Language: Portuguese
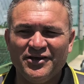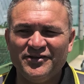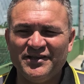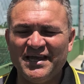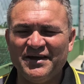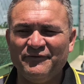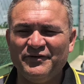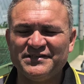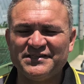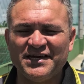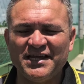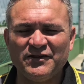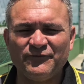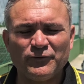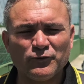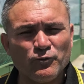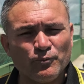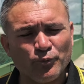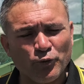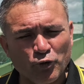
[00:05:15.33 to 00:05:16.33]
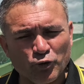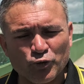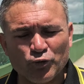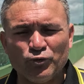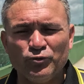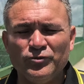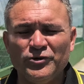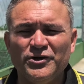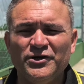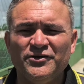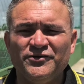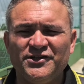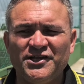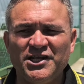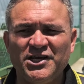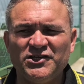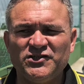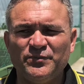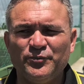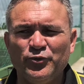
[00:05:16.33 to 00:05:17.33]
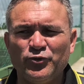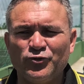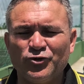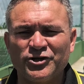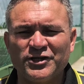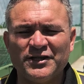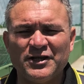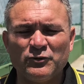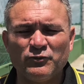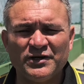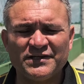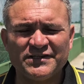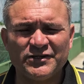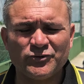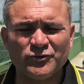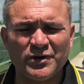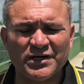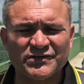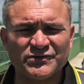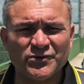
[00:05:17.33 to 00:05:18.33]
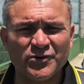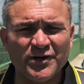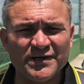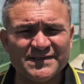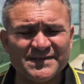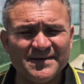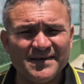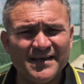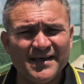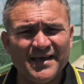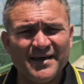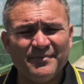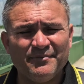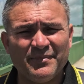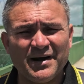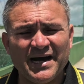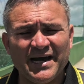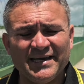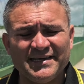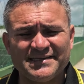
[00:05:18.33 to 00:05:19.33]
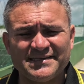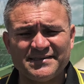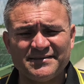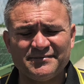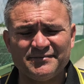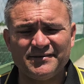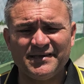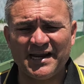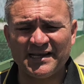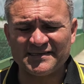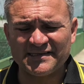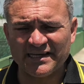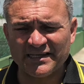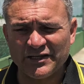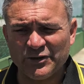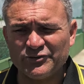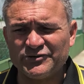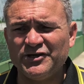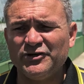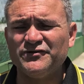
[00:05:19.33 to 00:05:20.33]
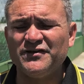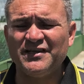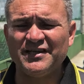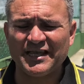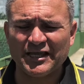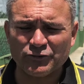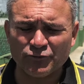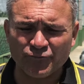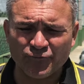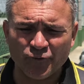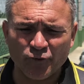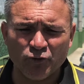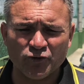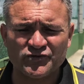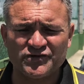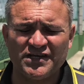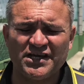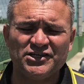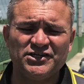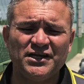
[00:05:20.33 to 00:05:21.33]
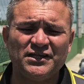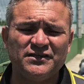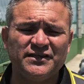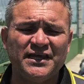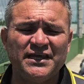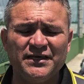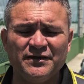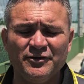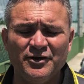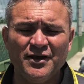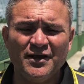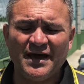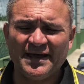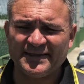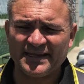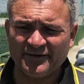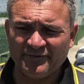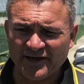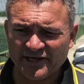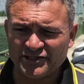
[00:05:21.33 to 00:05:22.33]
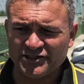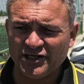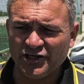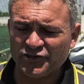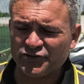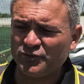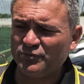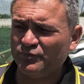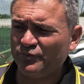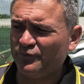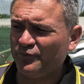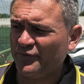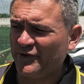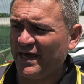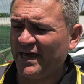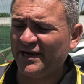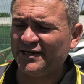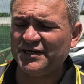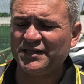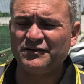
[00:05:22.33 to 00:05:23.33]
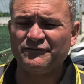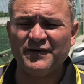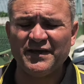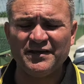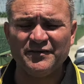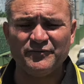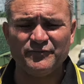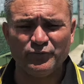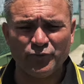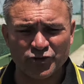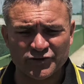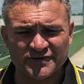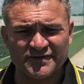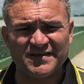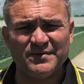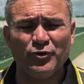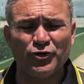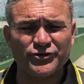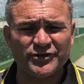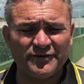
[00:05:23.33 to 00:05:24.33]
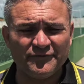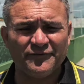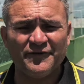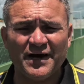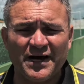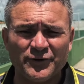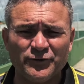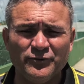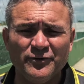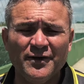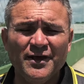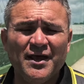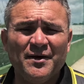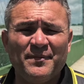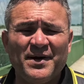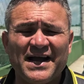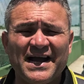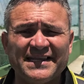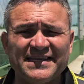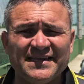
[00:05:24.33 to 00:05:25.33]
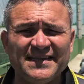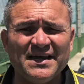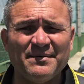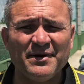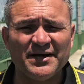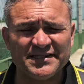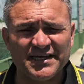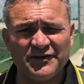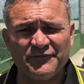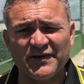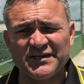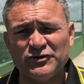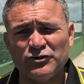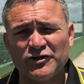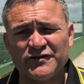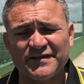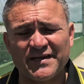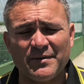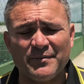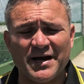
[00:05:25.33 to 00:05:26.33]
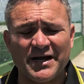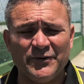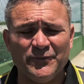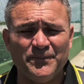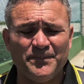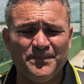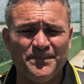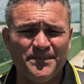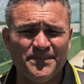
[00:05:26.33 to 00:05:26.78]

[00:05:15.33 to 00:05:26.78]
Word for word: Né? Às vezes a gente fica um pouco triste por conta de algumas situações, mas graças a Deus, Deus tem dado força e a gente tem, através disso, né, a gente vem se motivando para cada dia mais a gente fazer nosso trabalho.